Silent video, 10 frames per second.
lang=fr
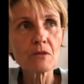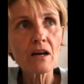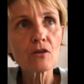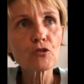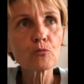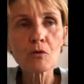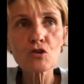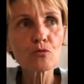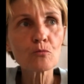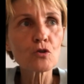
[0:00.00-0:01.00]
là, en ce
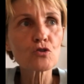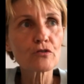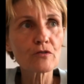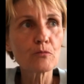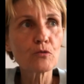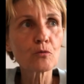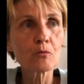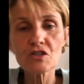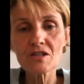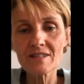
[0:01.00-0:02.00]
moment, je, mange, je vais plutôt
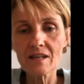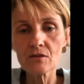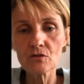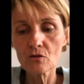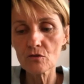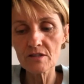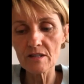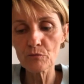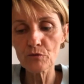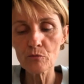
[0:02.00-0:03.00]
manger ça euh,
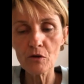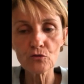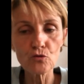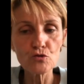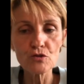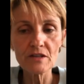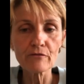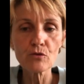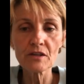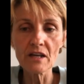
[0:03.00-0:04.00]
simplement. Donc, juste
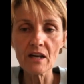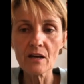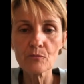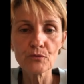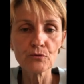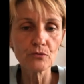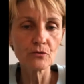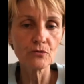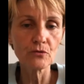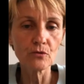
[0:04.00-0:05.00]
avocat, un peu d'eau
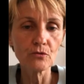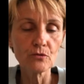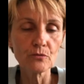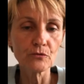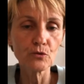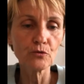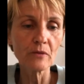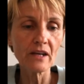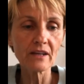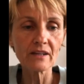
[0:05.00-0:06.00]
de, de,
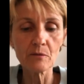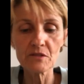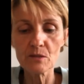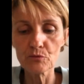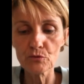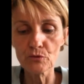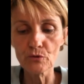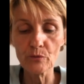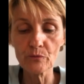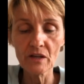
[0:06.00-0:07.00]
mer et un petit peu
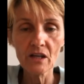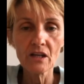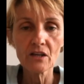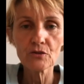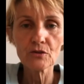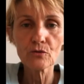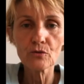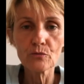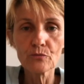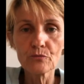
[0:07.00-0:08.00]
d'ail.
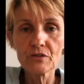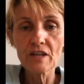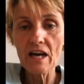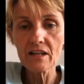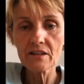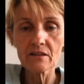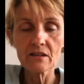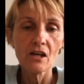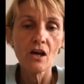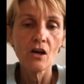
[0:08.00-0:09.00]
De,
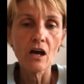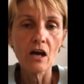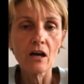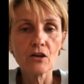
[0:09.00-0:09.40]
à,